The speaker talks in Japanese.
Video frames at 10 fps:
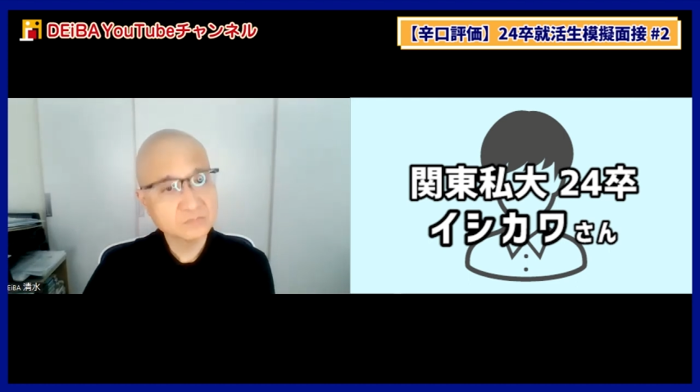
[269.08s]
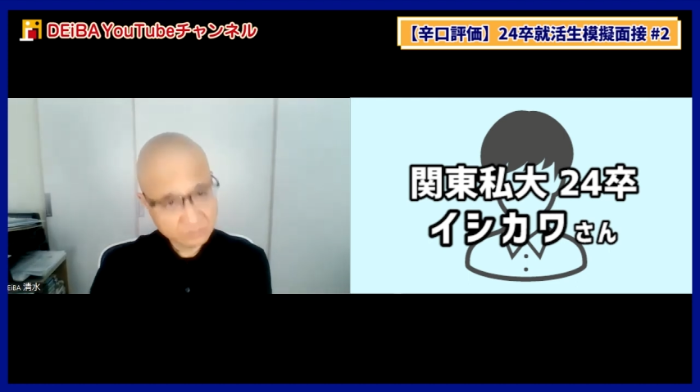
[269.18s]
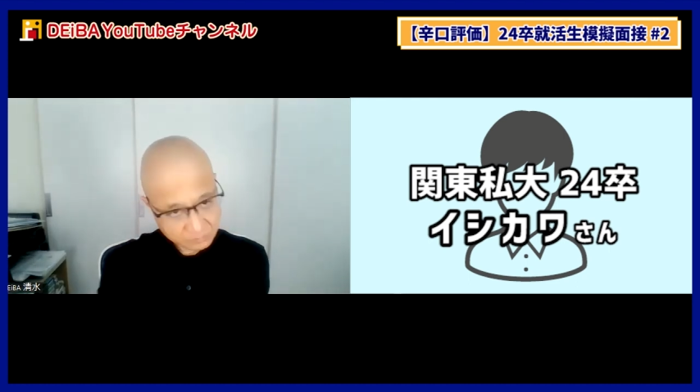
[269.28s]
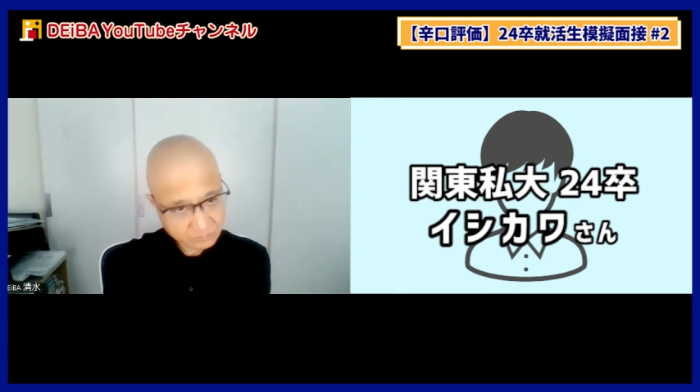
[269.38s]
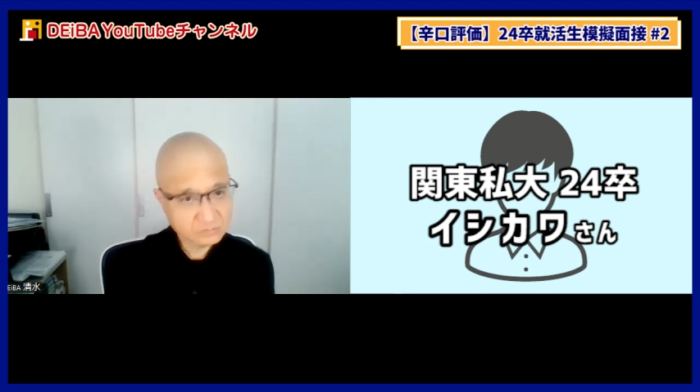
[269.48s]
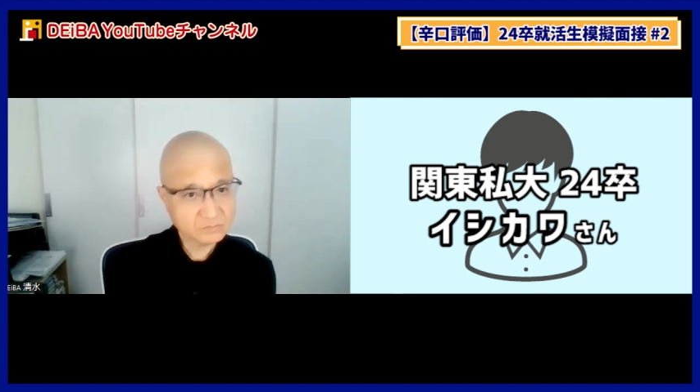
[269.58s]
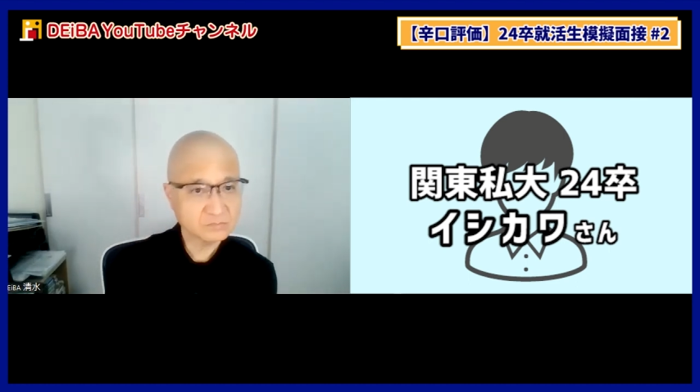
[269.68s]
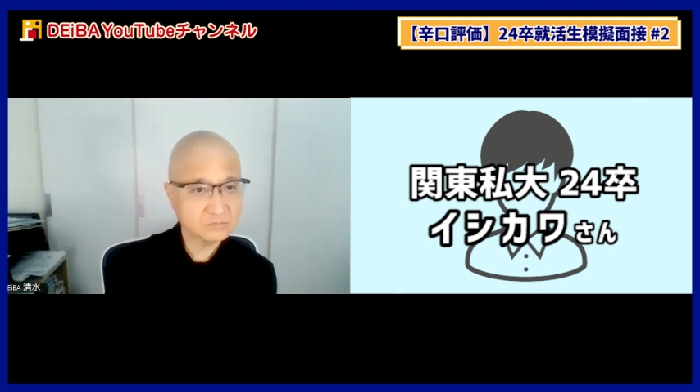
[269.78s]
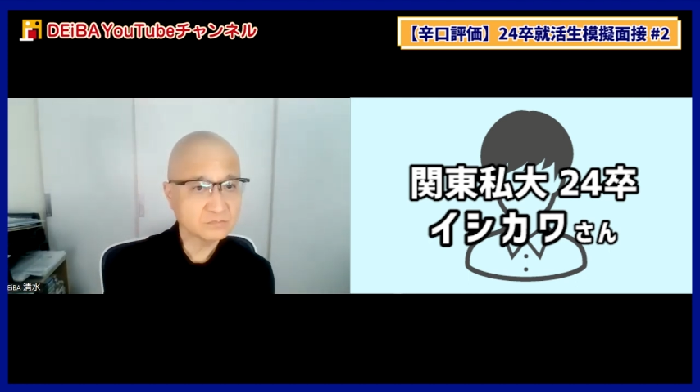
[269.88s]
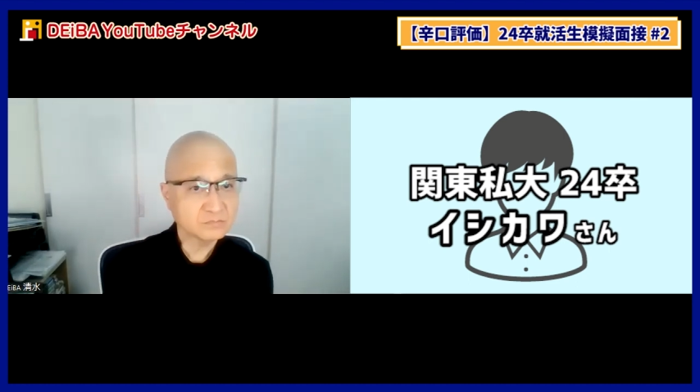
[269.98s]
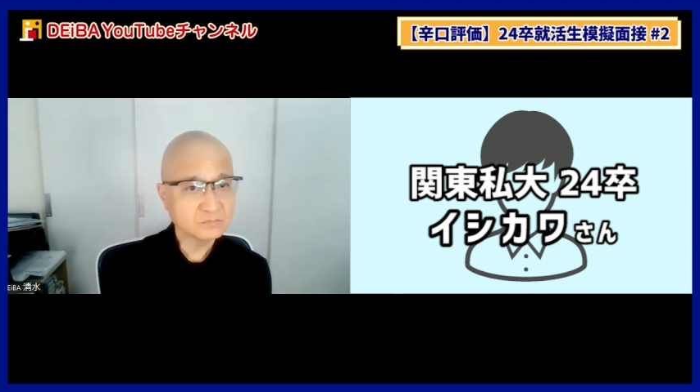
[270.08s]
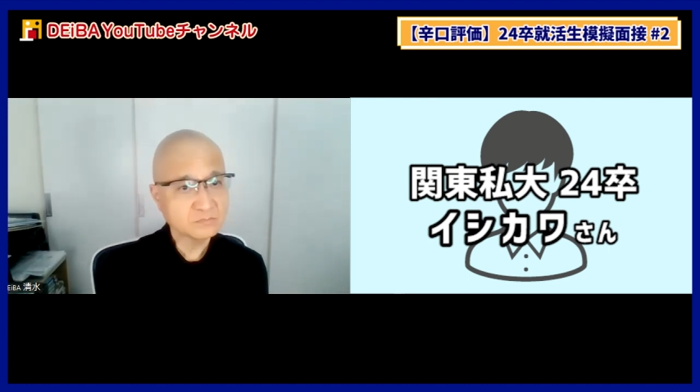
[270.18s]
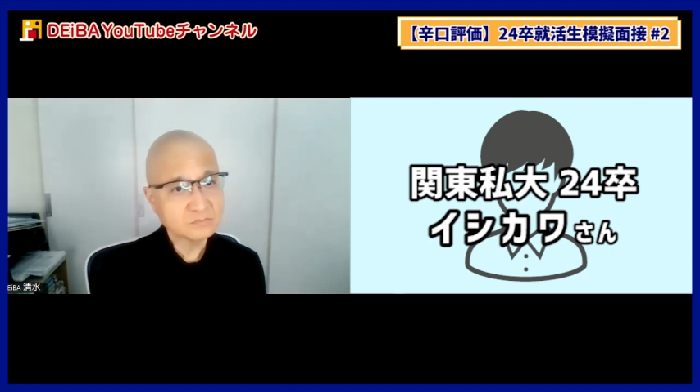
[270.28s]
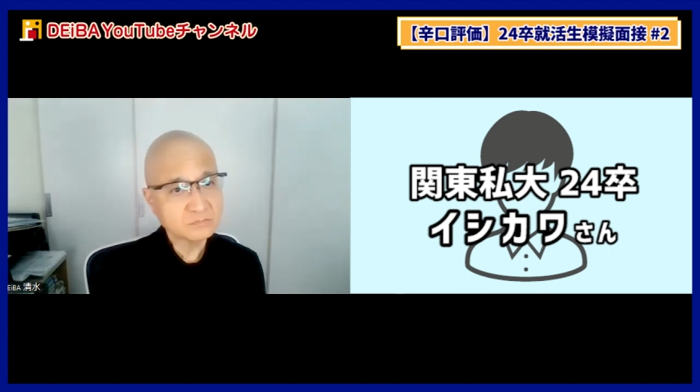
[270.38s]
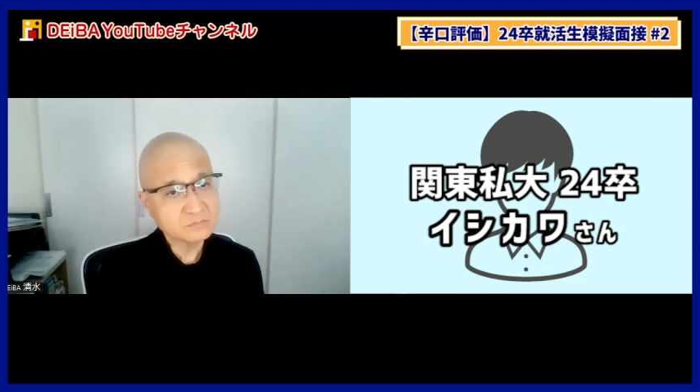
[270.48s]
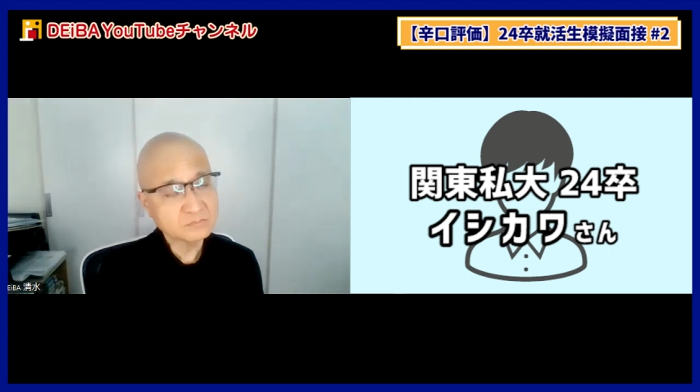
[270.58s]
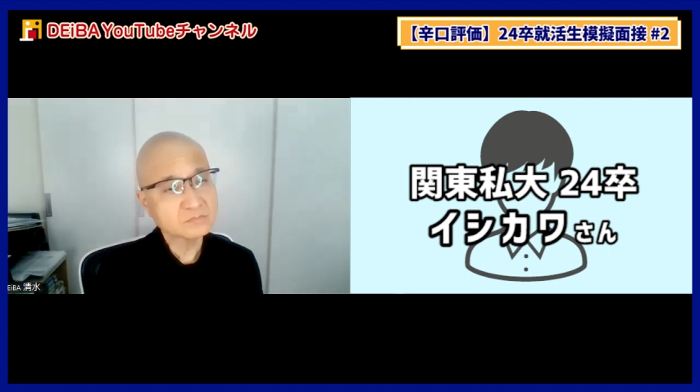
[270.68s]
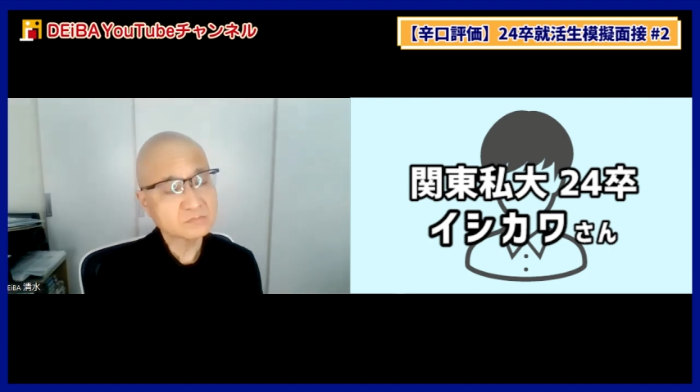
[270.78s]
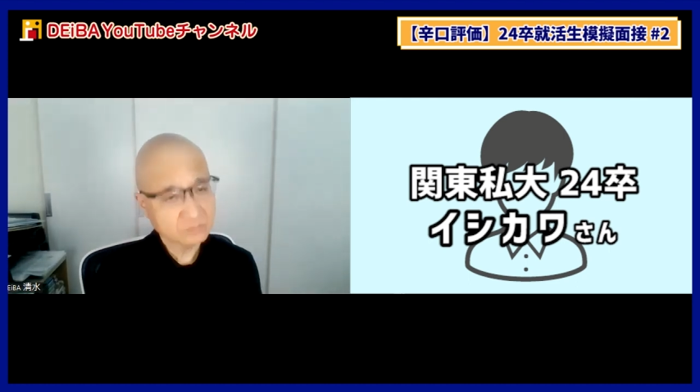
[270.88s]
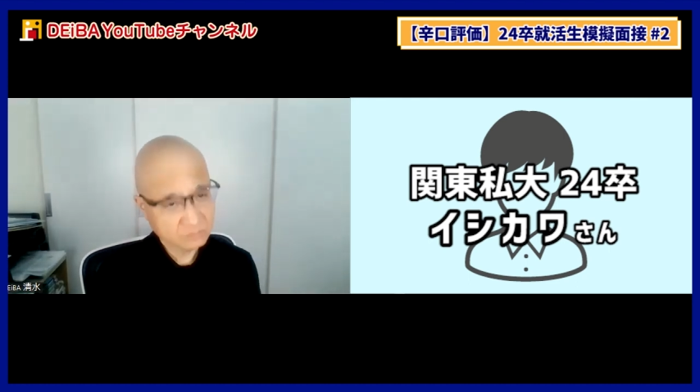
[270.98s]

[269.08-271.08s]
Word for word: で、部活に関しては、